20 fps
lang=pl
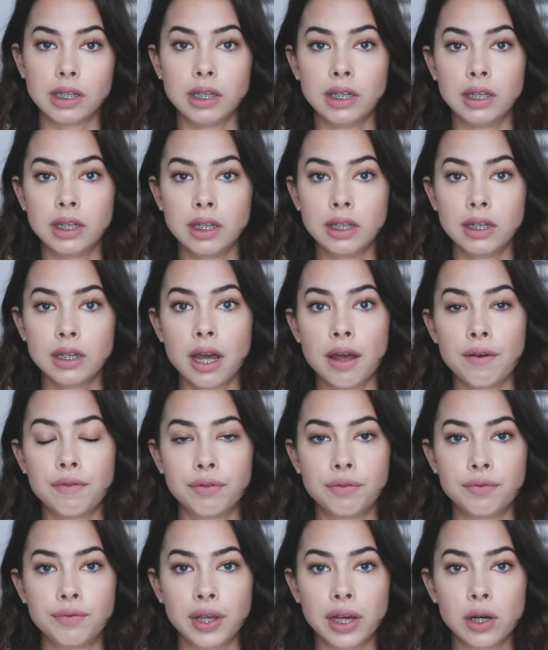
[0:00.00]
i
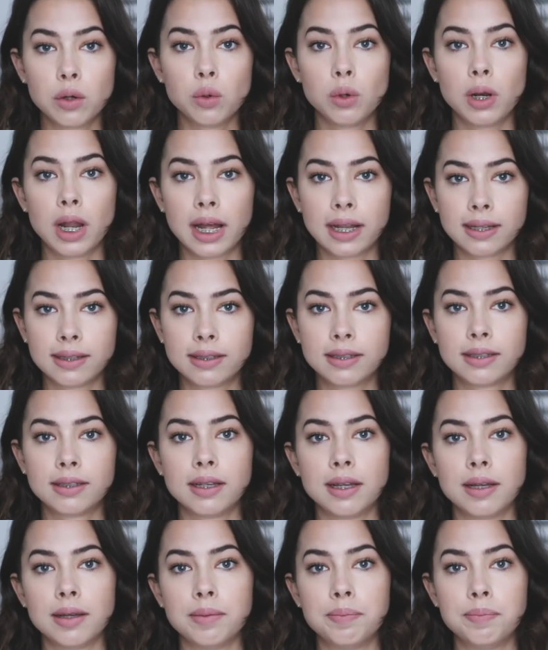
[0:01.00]
w wieku lat
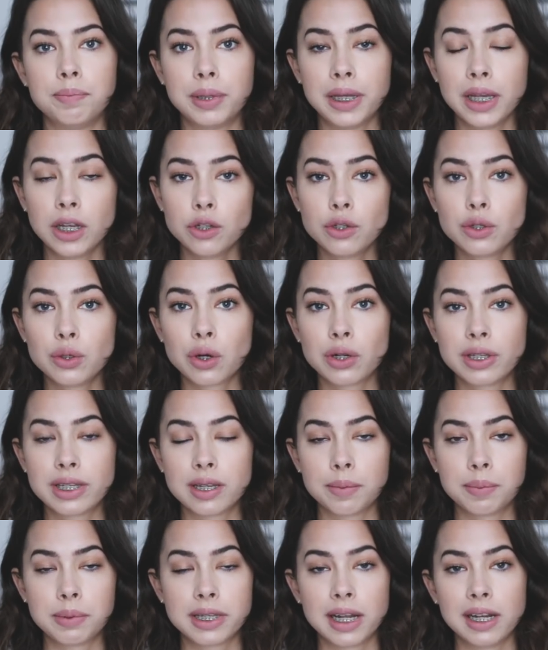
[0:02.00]
e, pięciu rodzice
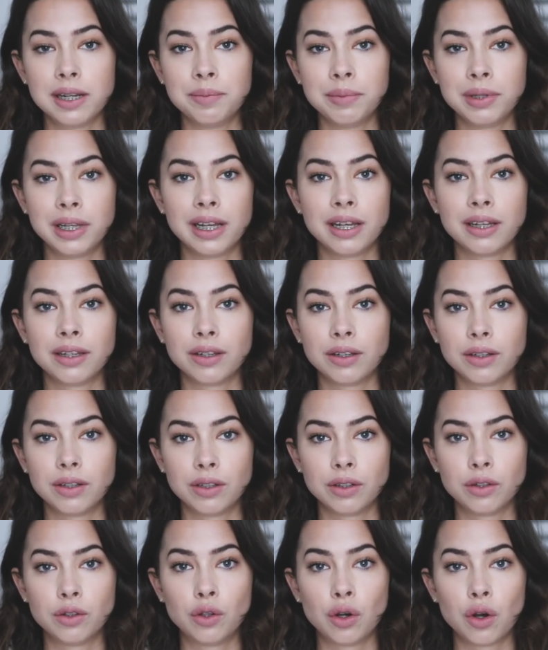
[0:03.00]
zapisali mnie
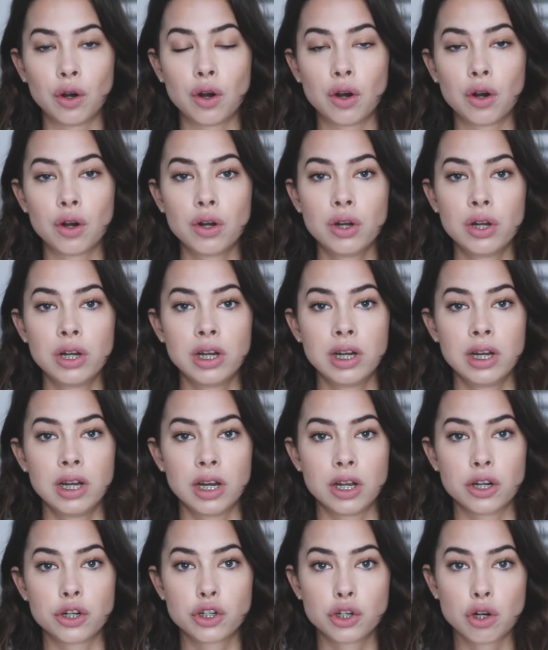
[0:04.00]
do
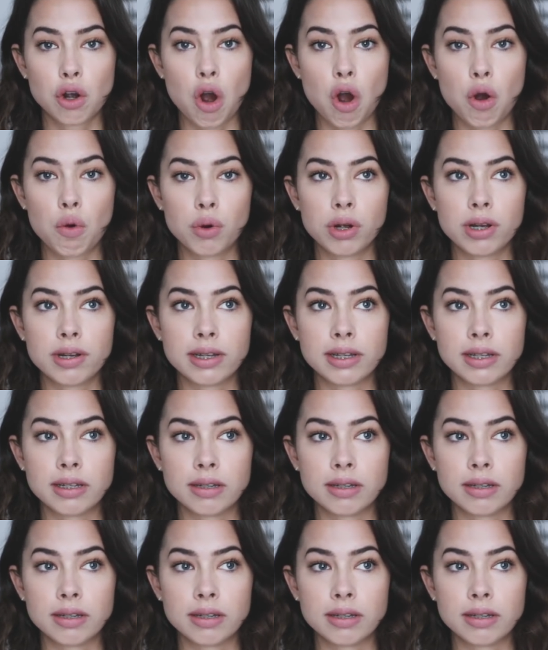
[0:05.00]
szkoły